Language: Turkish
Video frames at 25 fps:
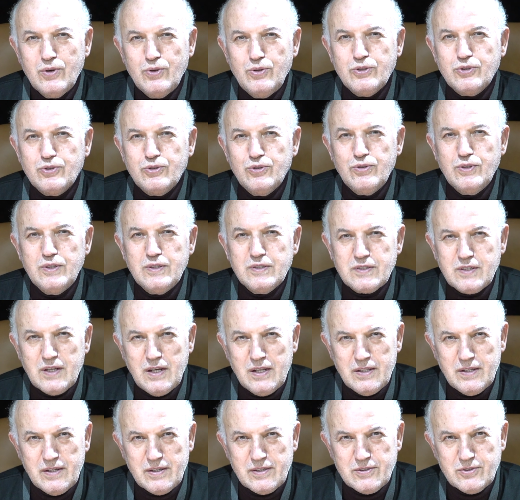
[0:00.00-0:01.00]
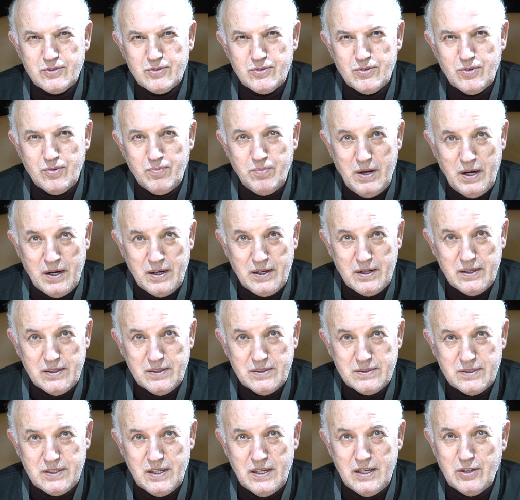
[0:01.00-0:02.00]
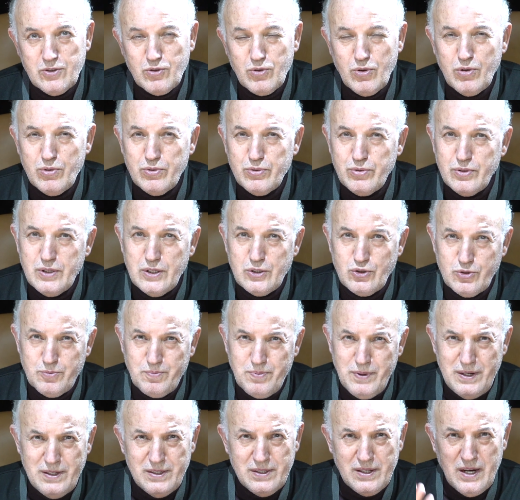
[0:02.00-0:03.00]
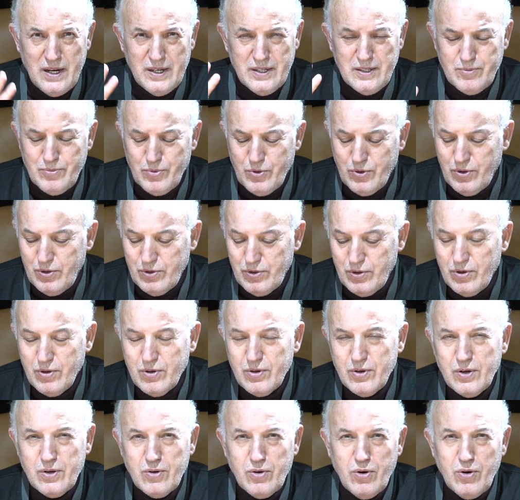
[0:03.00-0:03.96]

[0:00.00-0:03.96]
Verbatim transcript: üstün insanlarız diyor. Bak Seyit olduğu da şüpheli de ayrı bir konu.